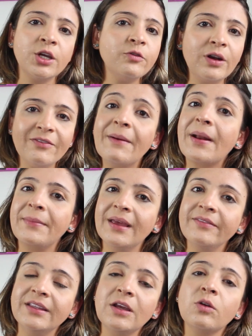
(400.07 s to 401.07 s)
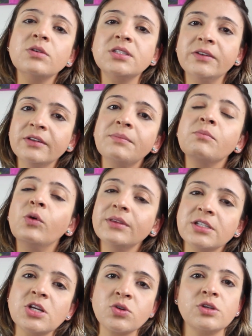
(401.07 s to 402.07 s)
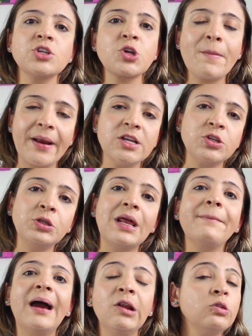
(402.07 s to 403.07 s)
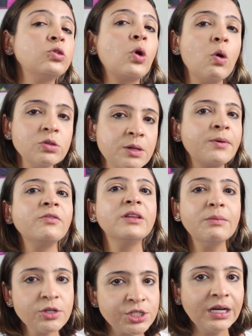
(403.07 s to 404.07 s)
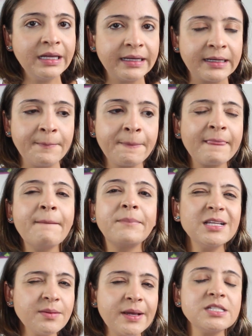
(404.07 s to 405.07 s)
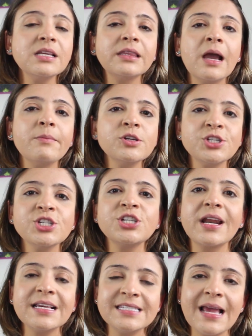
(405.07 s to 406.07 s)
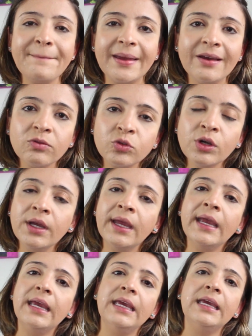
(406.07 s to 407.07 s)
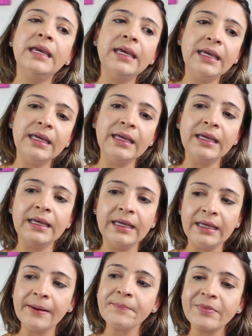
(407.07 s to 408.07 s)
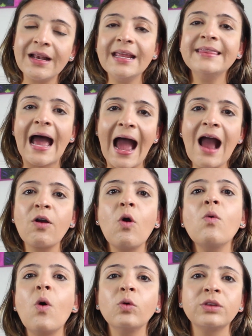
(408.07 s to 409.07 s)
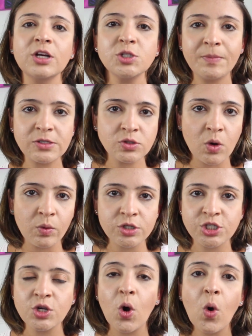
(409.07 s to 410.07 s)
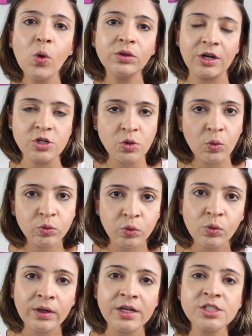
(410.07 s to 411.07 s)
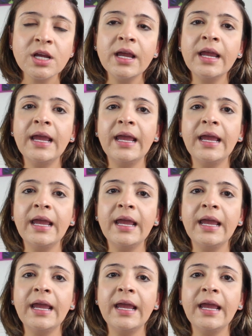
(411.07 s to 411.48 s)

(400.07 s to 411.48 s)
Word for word: que eu vou levar pra minha vida. Inclusive, muitas das coisas que eu aprendi no trabalho eu trouxe pra vida mochileira. Principalmente em termos de gerenciamento e lidar com outras pessoas de outras culturas